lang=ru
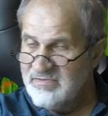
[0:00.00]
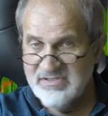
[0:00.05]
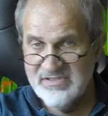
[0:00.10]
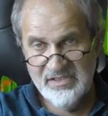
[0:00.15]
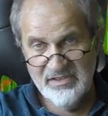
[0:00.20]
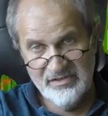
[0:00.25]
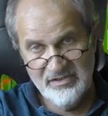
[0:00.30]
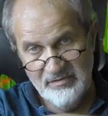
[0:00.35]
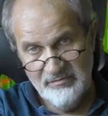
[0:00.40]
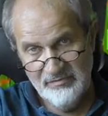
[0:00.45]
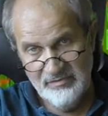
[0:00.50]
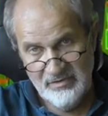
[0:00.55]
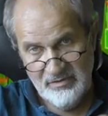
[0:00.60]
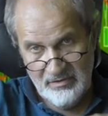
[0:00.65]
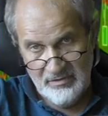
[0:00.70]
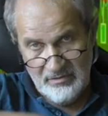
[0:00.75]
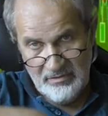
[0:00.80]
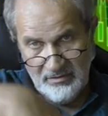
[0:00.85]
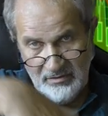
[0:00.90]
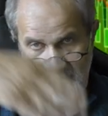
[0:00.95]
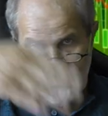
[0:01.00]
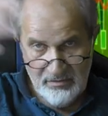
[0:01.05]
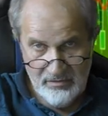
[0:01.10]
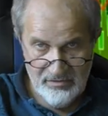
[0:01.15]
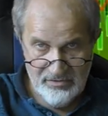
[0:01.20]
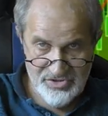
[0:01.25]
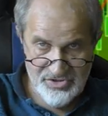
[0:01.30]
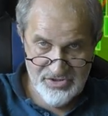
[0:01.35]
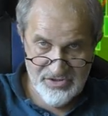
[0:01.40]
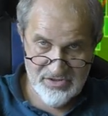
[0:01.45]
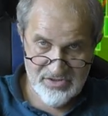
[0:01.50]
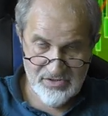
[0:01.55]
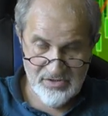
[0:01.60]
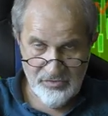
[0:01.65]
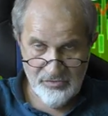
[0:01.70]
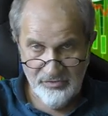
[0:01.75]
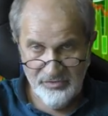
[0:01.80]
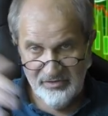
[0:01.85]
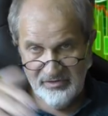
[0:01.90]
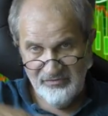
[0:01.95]
с каким-то, э, через
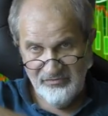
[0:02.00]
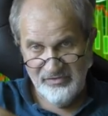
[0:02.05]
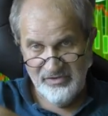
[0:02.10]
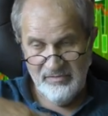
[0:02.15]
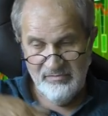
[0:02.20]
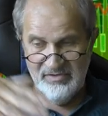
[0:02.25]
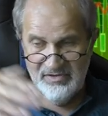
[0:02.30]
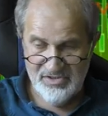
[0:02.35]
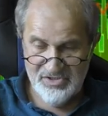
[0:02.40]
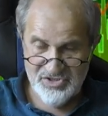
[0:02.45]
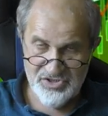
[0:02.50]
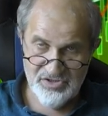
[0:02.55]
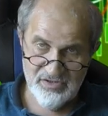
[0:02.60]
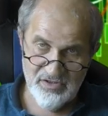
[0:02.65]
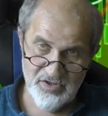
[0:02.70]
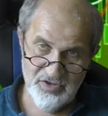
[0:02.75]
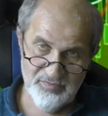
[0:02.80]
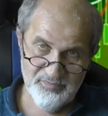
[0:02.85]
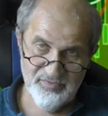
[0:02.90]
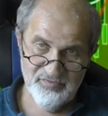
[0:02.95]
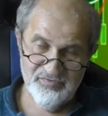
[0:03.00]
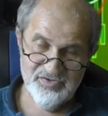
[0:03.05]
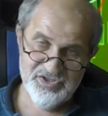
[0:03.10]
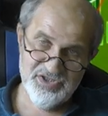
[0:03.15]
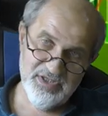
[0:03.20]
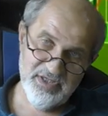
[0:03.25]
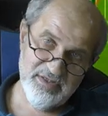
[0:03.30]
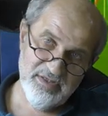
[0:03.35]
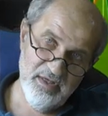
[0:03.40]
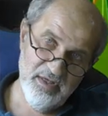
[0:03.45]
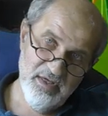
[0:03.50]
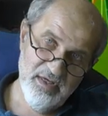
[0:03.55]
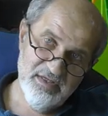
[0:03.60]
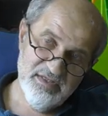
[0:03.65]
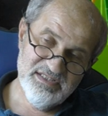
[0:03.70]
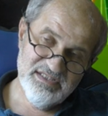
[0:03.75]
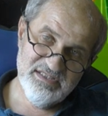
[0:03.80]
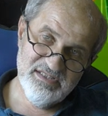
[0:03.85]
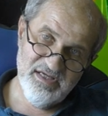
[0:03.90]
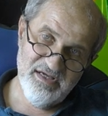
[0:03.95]
какое-то время начинают повышать
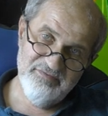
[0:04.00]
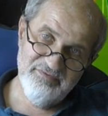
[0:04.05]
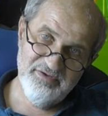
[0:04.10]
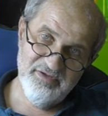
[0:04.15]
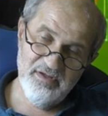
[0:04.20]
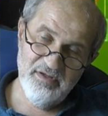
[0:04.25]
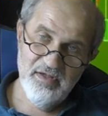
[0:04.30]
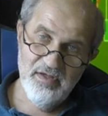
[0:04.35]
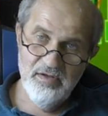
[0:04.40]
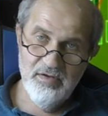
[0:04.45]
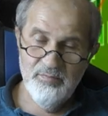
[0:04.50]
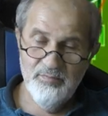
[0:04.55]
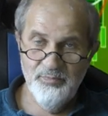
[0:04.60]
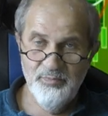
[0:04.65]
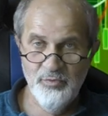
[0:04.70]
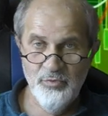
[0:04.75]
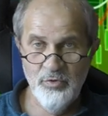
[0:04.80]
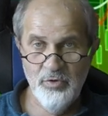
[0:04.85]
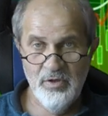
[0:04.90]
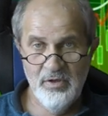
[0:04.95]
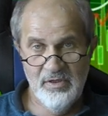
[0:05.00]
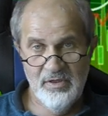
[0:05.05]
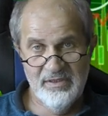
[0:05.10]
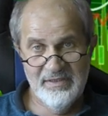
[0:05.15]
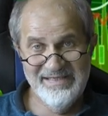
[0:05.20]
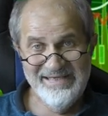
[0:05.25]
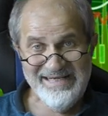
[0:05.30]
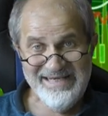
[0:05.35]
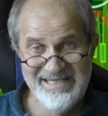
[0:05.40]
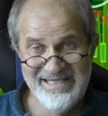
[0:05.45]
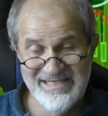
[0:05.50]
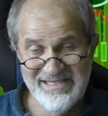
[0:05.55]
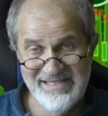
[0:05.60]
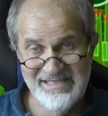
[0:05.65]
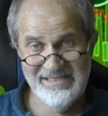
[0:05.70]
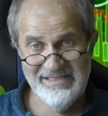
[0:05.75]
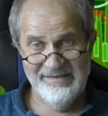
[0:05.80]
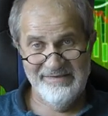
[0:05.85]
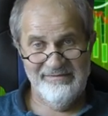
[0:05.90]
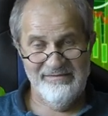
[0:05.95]
ставки по
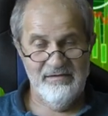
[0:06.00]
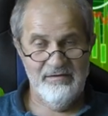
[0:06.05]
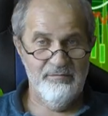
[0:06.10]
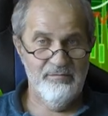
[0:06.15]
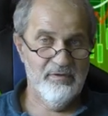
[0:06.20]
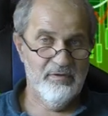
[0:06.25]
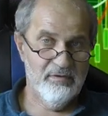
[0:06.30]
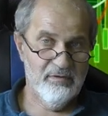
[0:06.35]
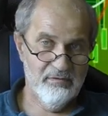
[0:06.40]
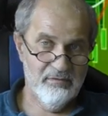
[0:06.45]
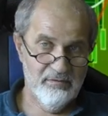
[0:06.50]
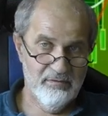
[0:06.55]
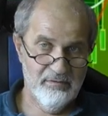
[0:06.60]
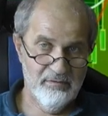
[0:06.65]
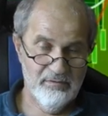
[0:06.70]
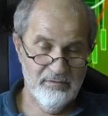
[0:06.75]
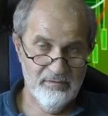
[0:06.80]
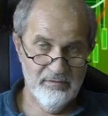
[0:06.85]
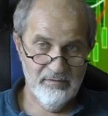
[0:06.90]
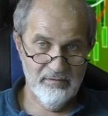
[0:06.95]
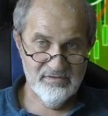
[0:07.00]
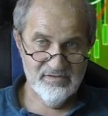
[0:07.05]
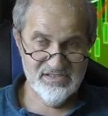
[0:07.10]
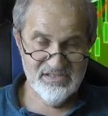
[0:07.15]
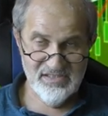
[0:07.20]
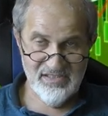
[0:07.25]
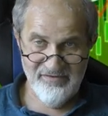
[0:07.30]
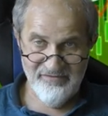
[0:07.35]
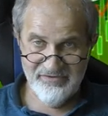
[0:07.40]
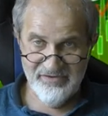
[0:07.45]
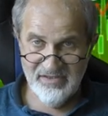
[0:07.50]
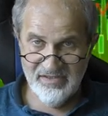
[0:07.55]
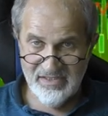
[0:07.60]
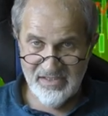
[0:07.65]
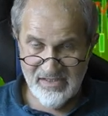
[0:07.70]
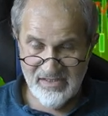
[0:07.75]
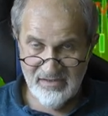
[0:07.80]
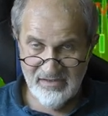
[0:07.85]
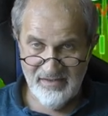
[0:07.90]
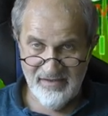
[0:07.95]
кредитам. Ставки
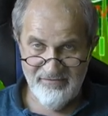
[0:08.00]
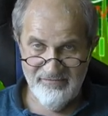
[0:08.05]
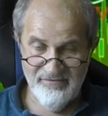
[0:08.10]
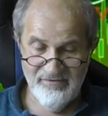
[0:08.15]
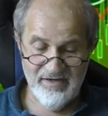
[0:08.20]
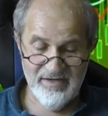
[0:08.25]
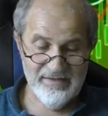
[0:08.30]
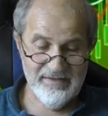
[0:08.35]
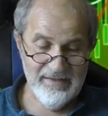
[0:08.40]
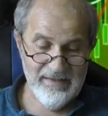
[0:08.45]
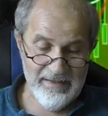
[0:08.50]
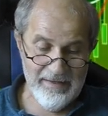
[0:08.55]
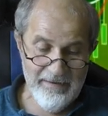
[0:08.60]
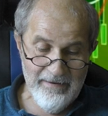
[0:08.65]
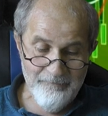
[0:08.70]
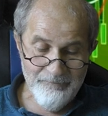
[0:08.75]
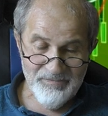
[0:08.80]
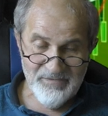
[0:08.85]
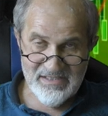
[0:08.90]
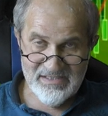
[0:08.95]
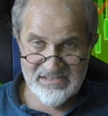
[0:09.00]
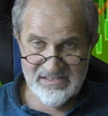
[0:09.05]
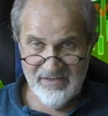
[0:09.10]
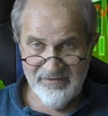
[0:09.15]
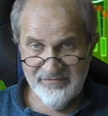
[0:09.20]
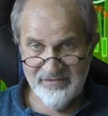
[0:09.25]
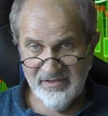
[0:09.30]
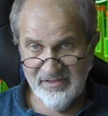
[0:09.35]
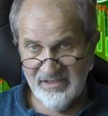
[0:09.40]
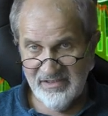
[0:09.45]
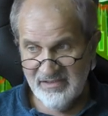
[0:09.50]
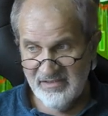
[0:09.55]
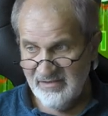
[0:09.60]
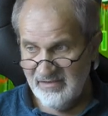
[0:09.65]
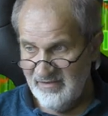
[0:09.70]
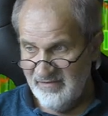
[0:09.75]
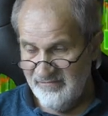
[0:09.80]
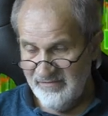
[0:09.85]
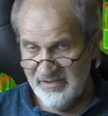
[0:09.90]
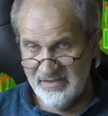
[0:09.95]
кредитования. А ставки
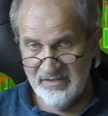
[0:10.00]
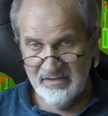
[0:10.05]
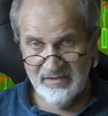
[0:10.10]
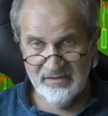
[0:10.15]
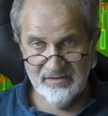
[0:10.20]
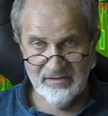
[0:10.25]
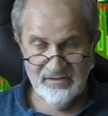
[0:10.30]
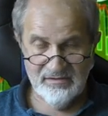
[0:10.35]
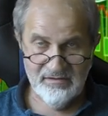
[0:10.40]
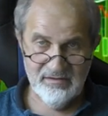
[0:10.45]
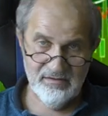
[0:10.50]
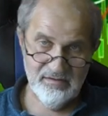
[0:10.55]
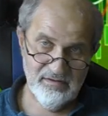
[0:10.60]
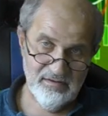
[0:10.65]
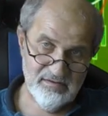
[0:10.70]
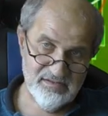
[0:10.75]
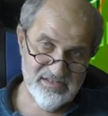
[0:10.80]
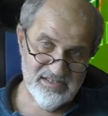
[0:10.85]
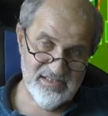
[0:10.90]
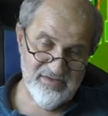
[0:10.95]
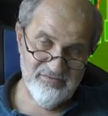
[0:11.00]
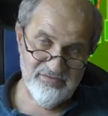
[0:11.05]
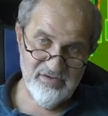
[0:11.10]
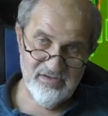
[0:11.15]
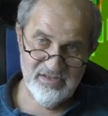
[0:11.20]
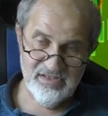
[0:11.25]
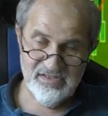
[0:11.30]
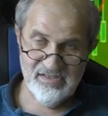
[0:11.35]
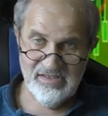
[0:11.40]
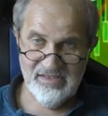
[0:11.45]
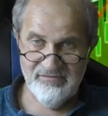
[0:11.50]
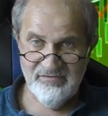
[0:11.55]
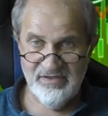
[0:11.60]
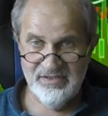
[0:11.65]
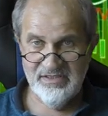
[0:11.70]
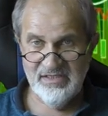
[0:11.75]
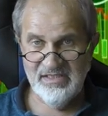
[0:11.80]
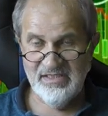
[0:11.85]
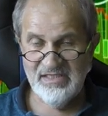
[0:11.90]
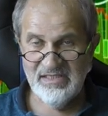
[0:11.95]
кредитования – это ставки
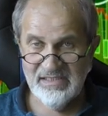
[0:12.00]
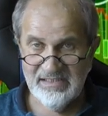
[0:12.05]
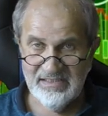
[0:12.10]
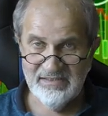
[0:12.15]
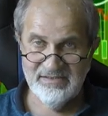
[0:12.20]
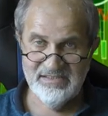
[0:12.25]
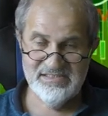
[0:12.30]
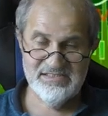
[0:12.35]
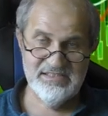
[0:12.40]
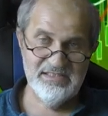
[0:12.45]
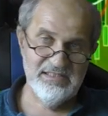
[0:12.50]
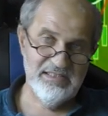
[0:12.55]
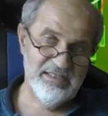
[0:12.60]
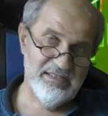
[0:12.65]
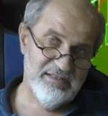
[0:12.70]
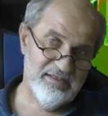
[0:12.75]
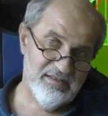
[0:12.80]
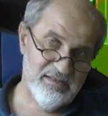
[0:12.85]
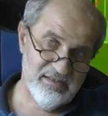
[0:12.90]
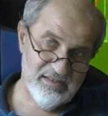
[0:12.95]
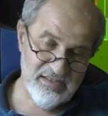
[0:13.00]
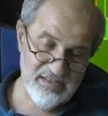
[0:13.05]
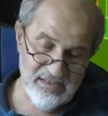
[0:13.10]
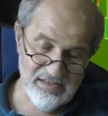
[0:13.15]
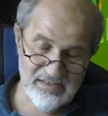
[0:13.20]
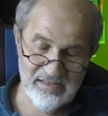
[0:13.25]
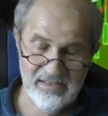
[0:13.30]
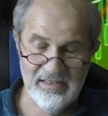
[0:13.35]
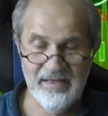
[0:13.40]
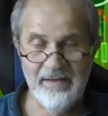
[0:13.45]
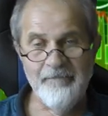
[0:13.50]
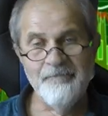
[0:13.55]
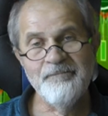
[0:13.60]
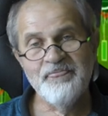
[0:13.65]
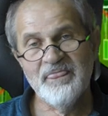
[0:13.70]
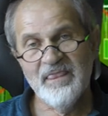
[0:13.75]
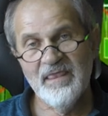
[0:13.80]
кредитования и для населения, и для